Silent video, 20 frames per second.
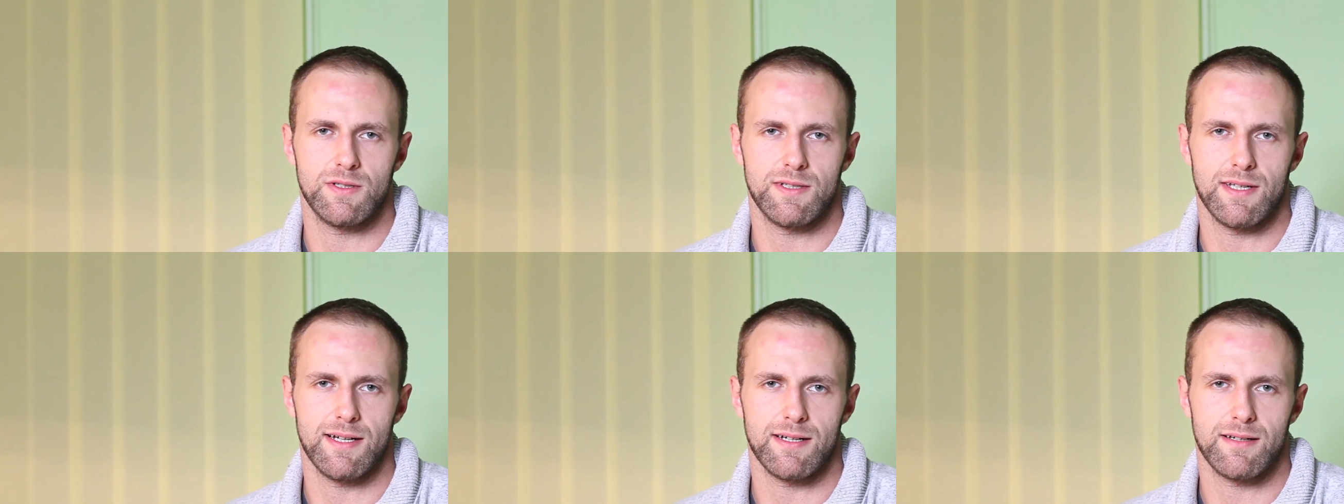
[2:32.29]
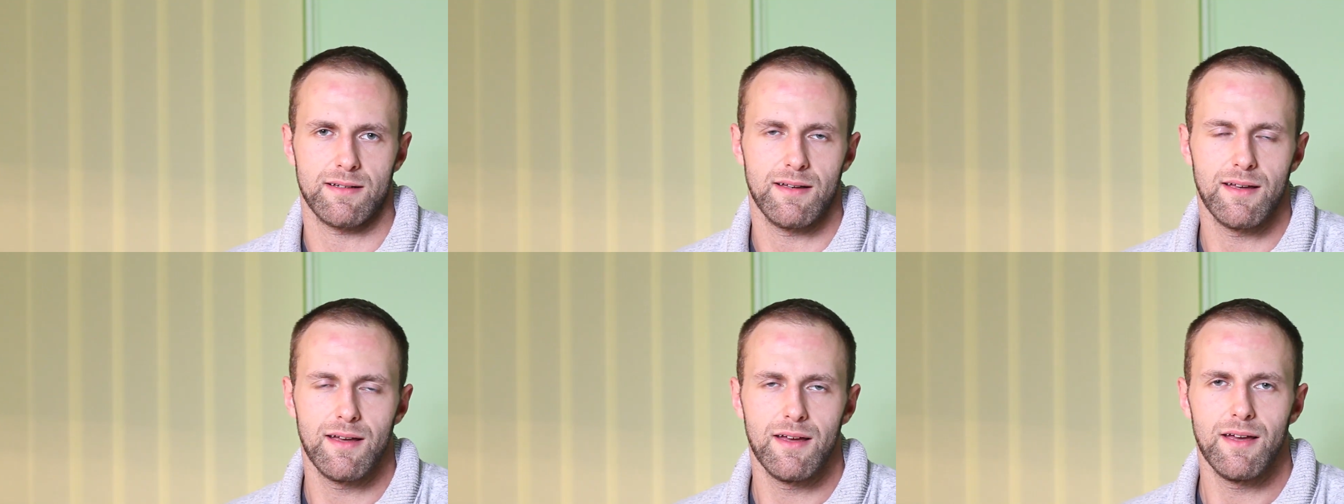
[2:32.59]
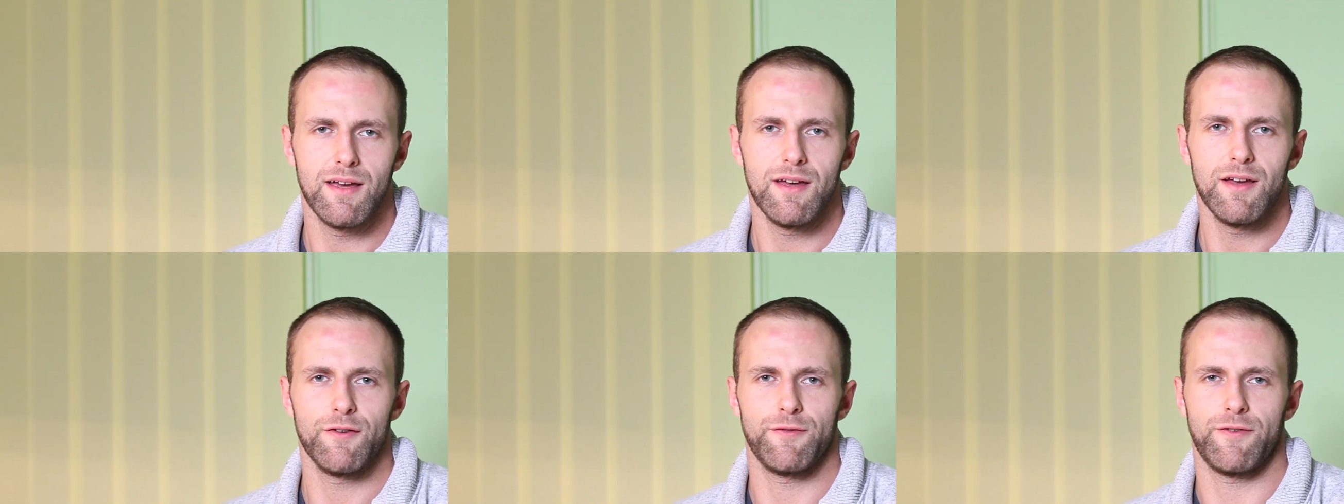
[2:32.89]
Tak?
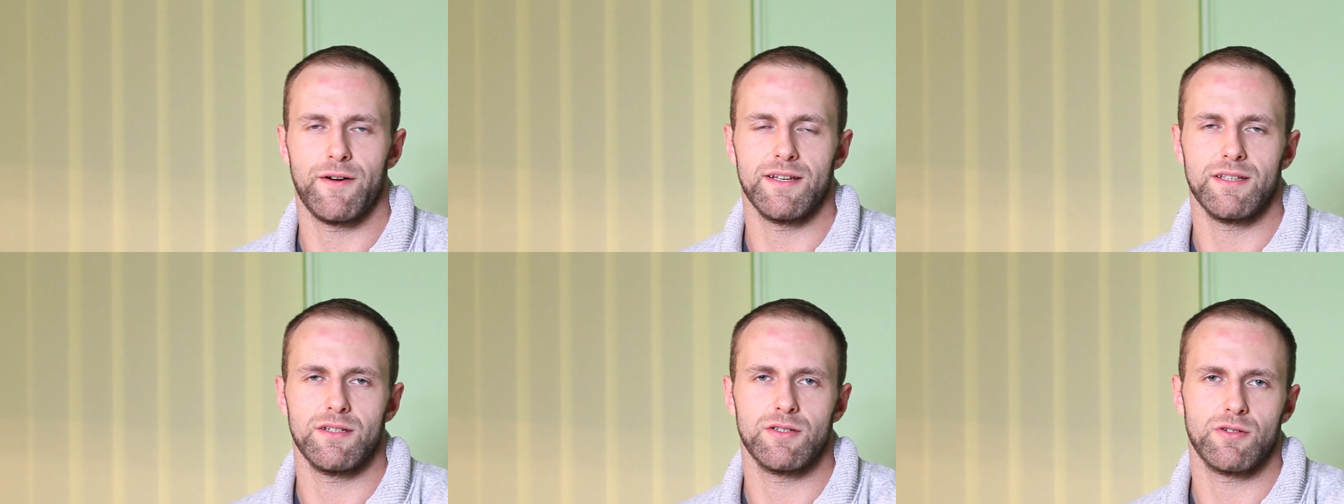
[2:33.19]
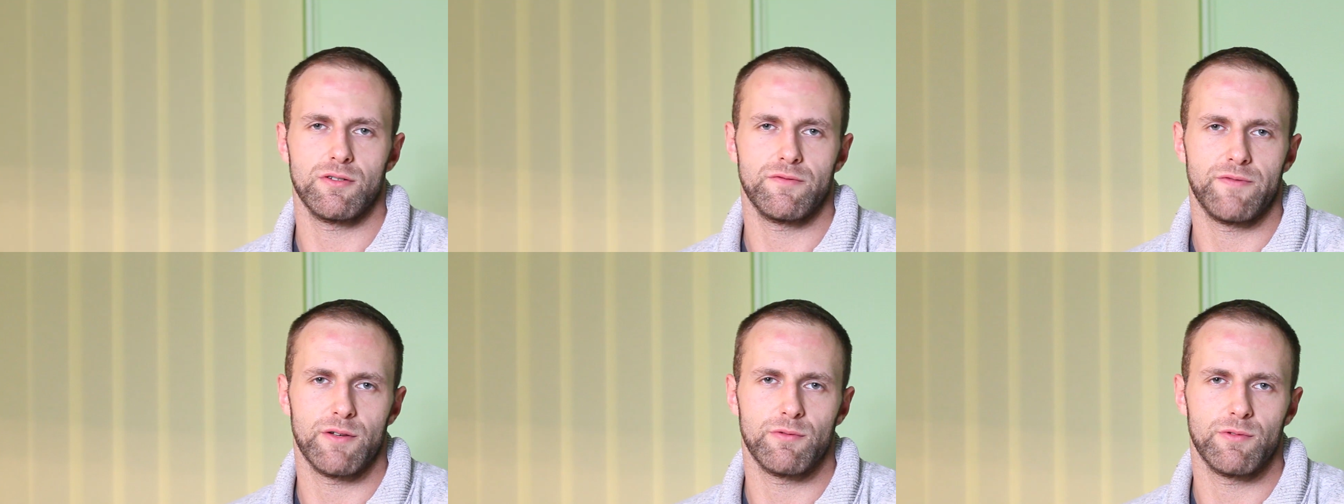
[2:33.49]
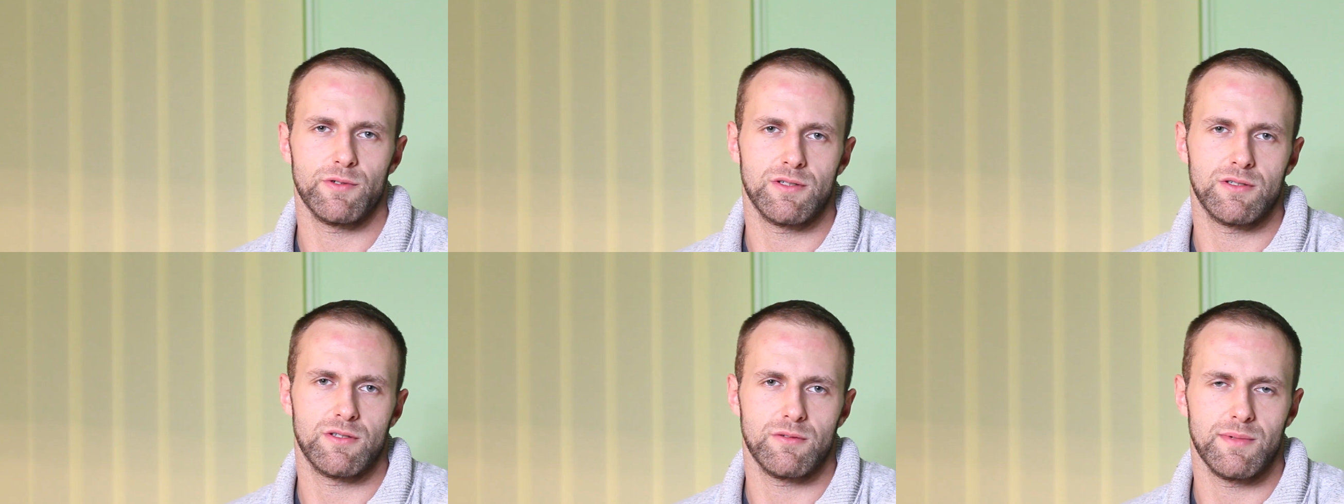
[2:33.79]
Fajnie, że otwarło
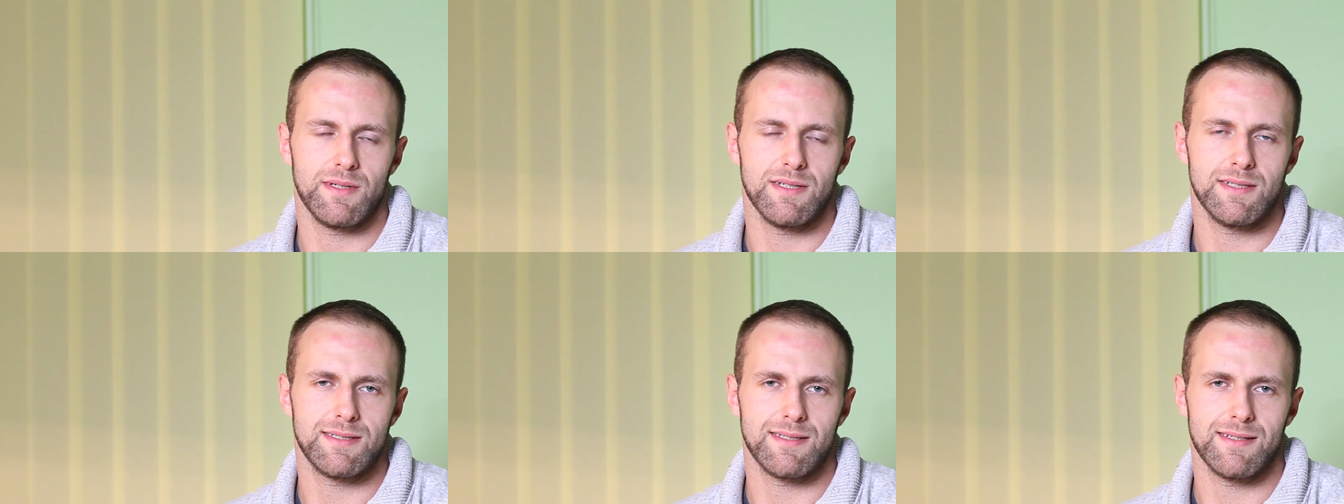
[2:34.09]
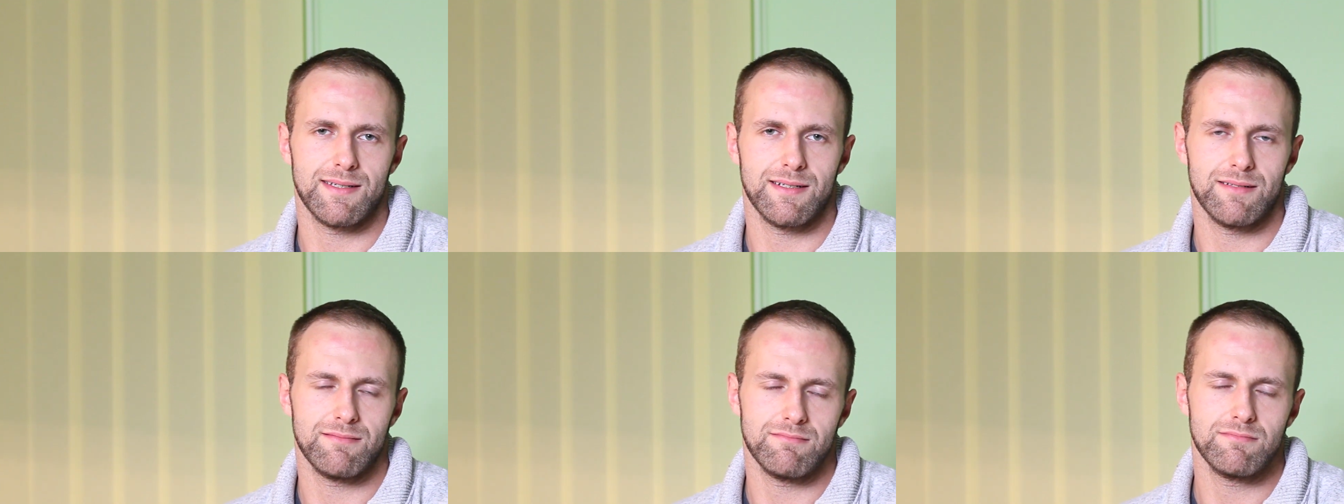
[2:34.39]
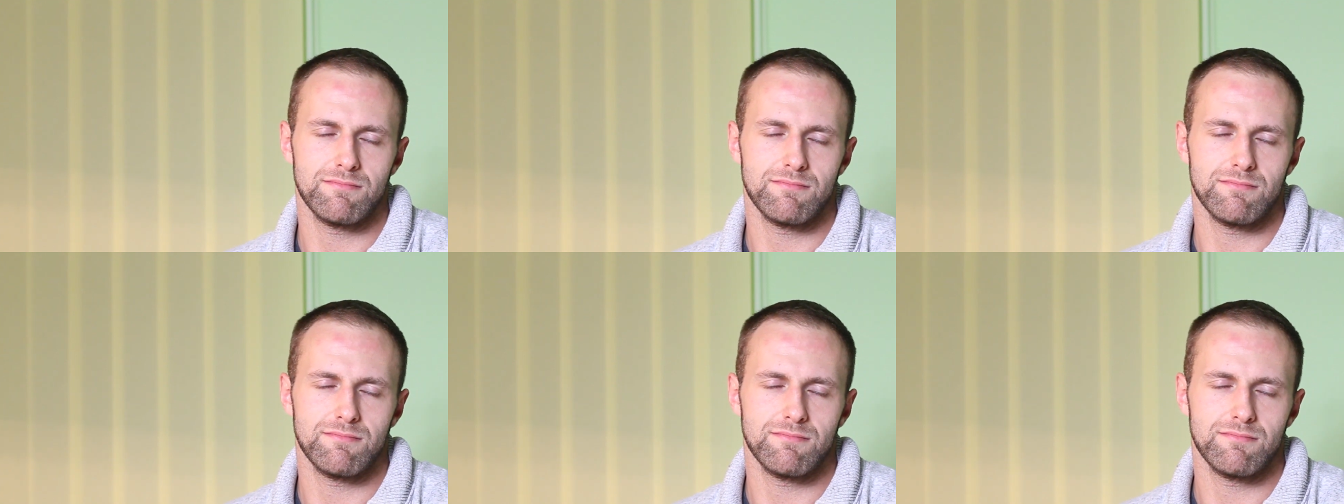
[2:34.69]
się to miejsce.